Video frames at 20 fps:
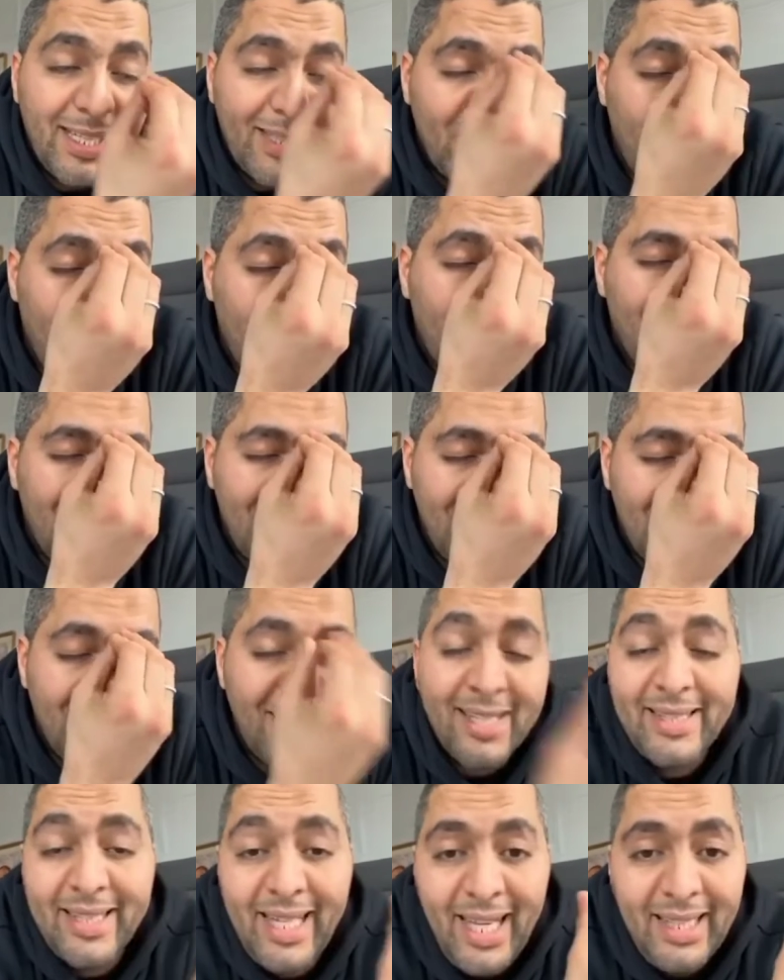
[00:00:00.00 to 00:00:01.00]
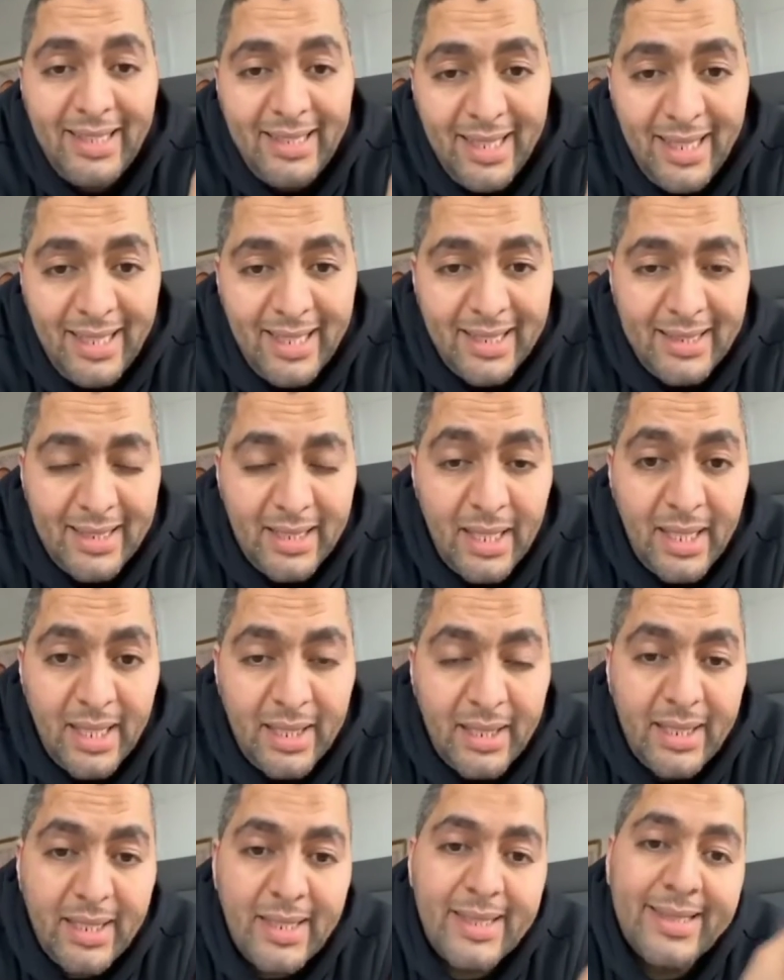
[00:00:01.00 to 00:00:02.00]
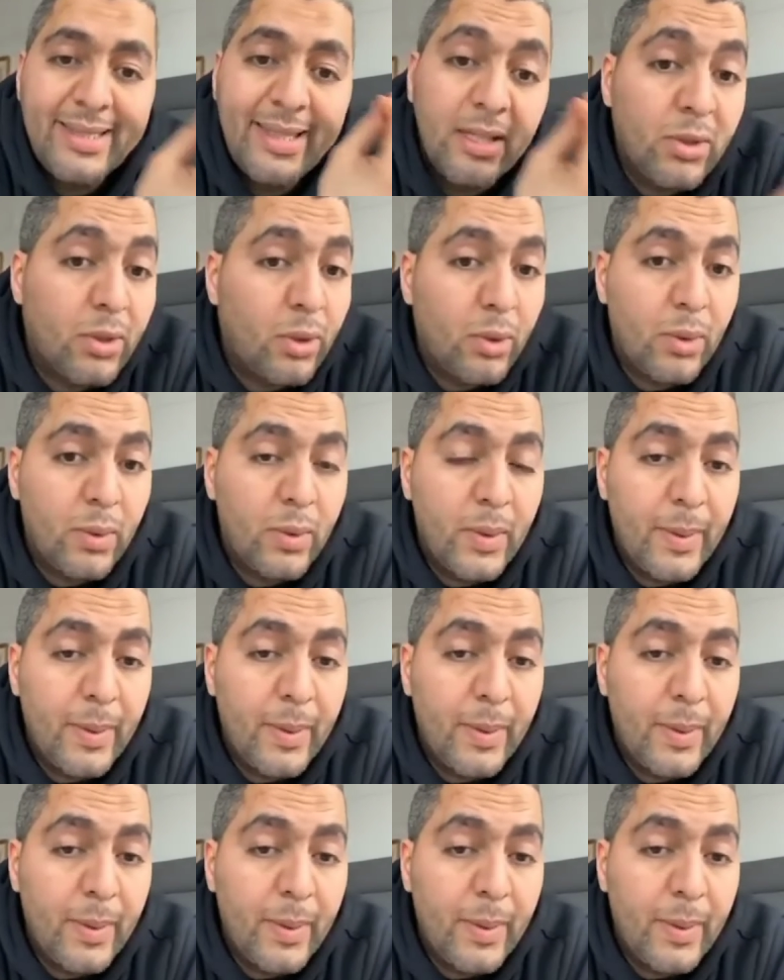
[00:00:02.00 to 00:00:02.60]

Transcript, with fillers: دونك النصيحه ديالي الدراري سيكو